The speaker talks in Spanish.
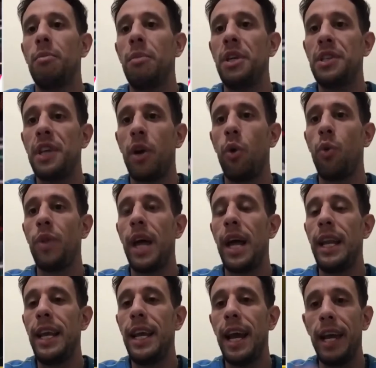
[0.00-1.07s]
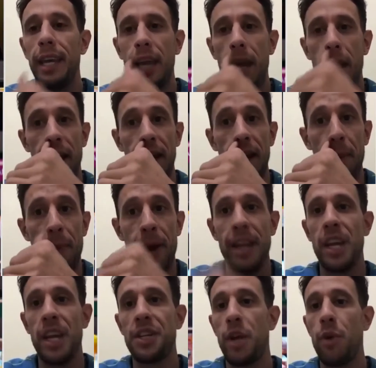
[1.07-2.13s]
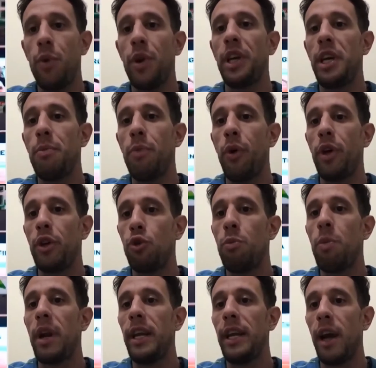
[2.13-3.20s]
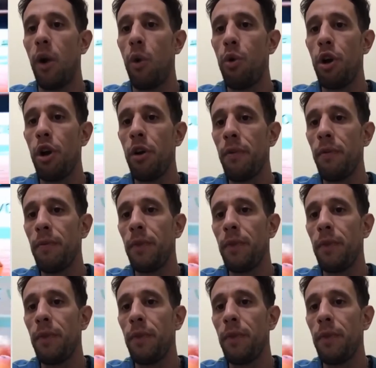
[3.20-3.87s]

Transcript: mi segunda liga ahí en España, ya en un equipo de Superliga 1,